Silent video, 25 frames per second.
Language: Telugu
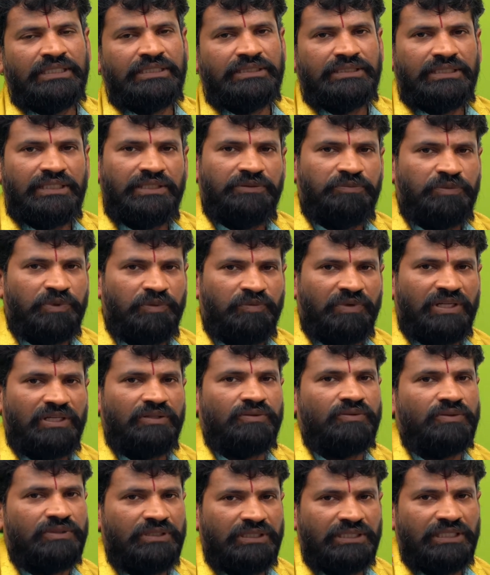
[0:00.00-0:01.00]
సరే ఇప్పుడు మనం
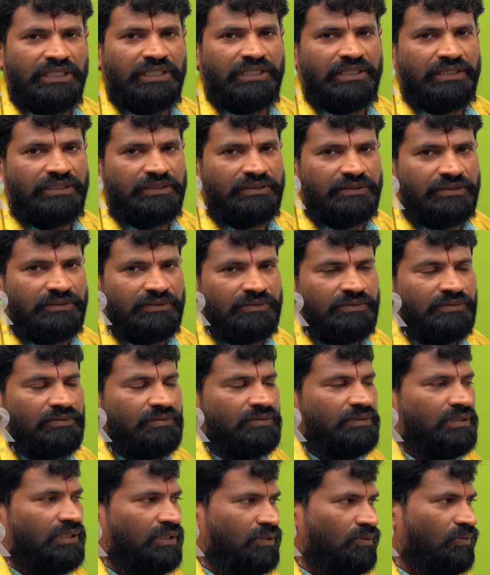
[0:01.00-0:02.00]
కొద్దిగా
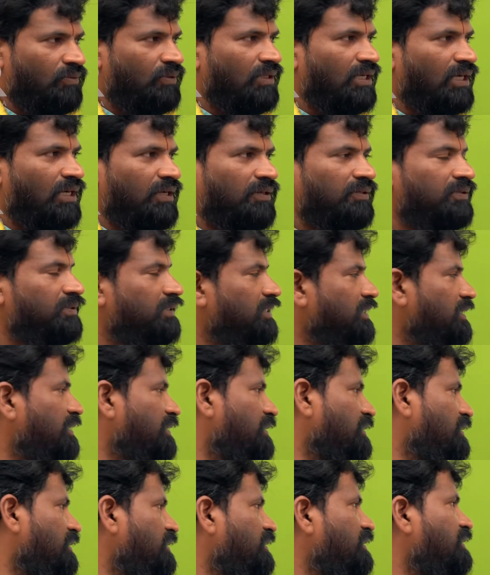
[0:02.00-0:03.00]
ఎక్కువగా ఆలోచన
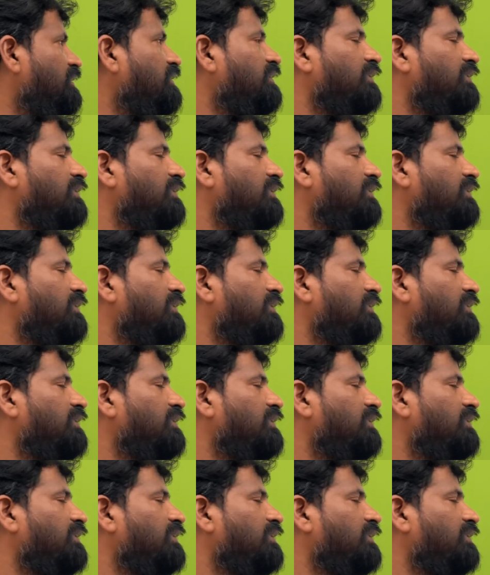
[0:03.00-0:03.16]
చేసి